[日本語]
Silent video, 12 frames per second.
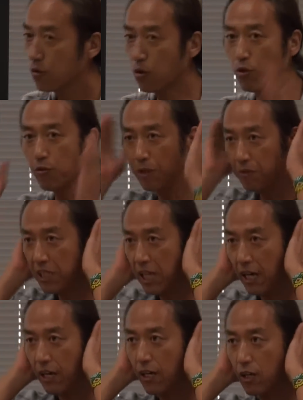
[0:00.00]
この耳
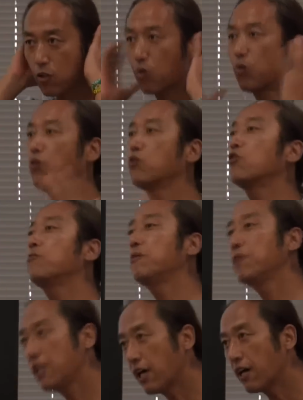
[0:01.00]
で心の
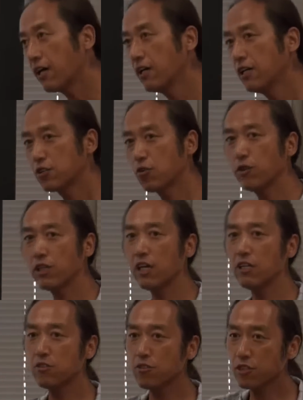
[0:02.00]
耳でそれ
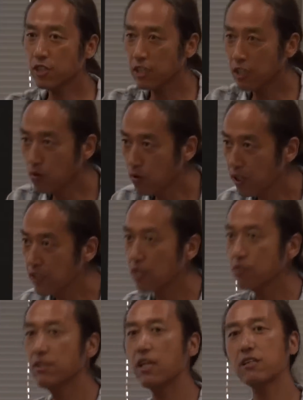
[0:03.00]
がいつしか聞こえ
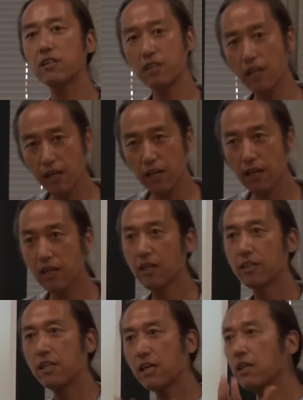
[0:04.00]
なくなって
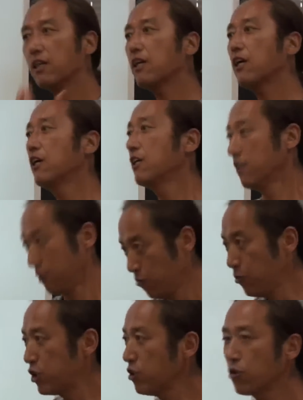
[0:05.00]
だから
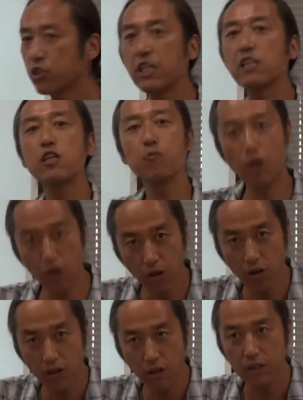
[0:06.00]
虫の知らせ
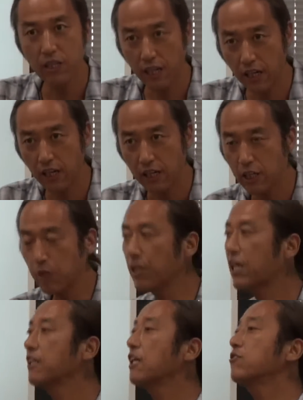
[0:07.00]
もね
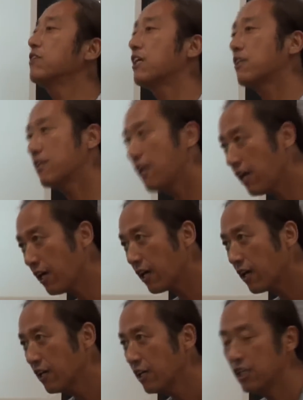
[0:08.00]
響かなくなっ
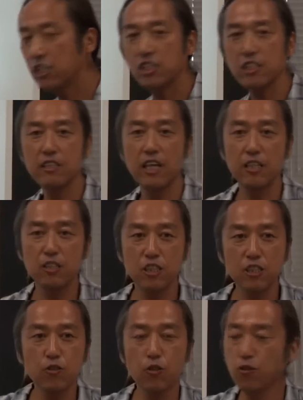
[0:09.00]
て維新伝
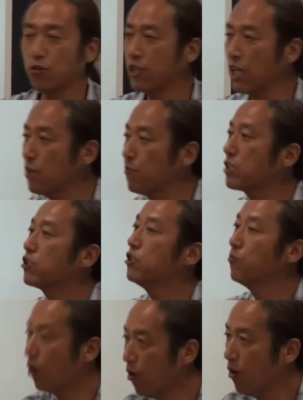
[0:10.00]
心という
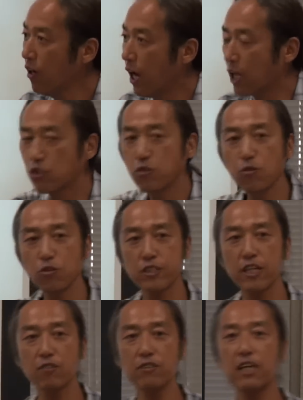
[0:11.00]
テレパシーも発動
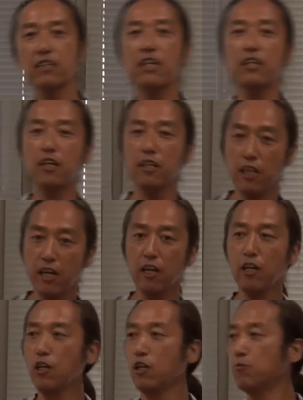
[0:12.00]
しなくなっただけ
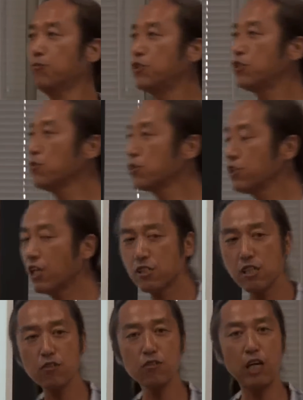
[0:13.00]
で虫の知ら
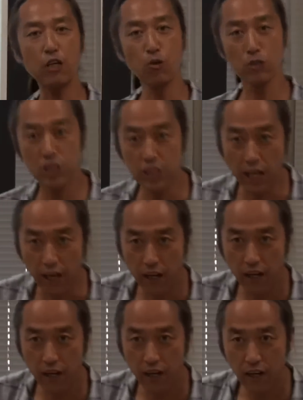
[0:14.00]
せっていうのは余地で